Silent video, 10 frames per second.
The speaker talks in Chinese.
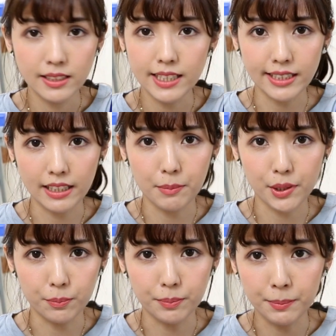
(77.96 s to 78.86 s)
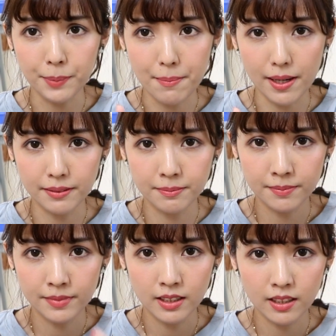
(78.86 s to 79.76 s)
这样讲你们有明白吗？
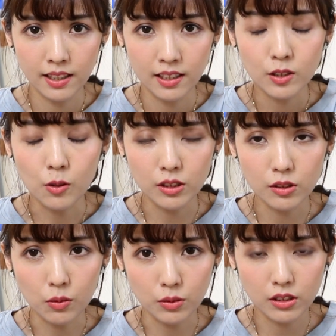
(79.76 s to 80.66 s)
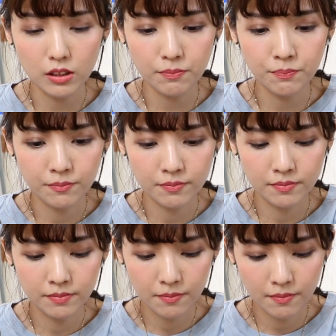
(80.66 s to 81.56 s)
总之总之，
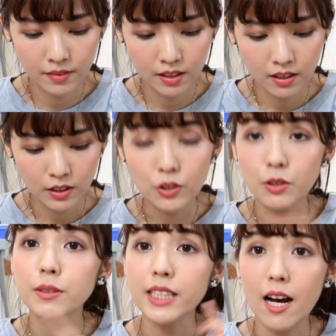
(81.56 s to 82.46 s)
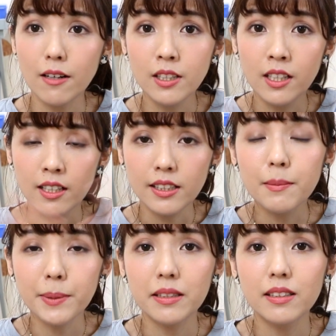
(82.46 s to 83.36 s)
就是我想要特
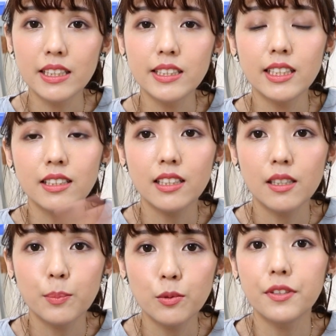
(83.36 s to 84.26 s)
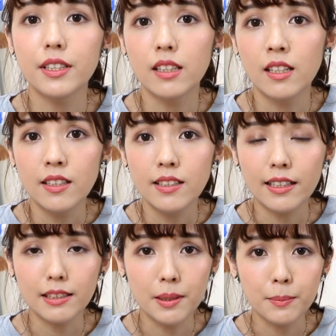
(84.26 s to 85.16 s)
别的厘清这个部分。
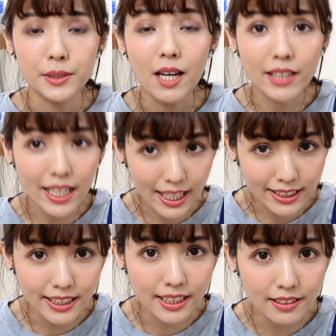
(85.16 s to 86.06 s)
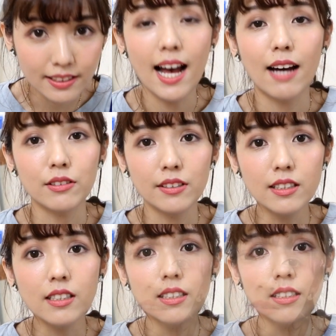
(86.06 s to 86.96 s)
让你们不要太担心。好
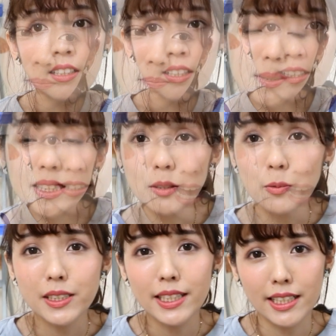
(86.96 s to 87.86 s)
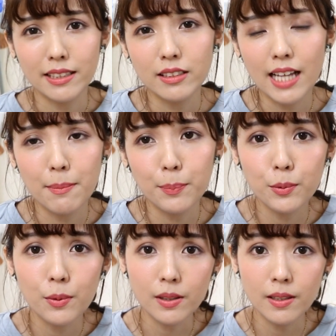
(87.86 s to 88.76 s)
的，毕竟我也当
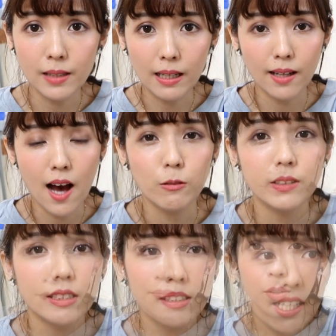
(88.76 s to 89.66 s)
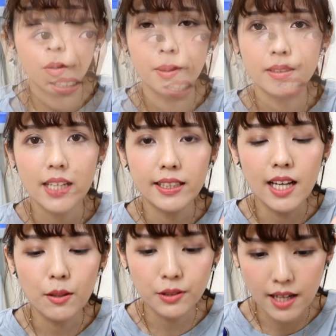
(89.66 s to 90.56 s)
播客当了好几年。我们在
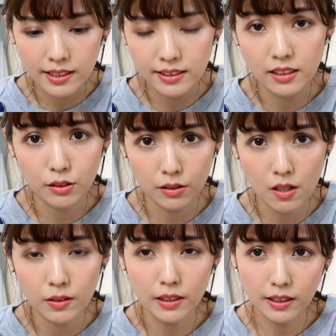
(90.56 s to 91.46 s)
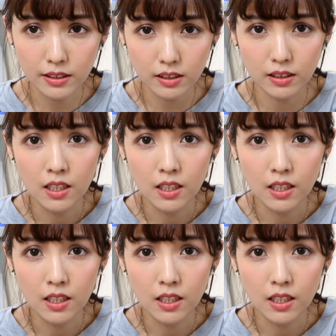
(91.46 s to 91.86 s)
挑选案子的时候，一定是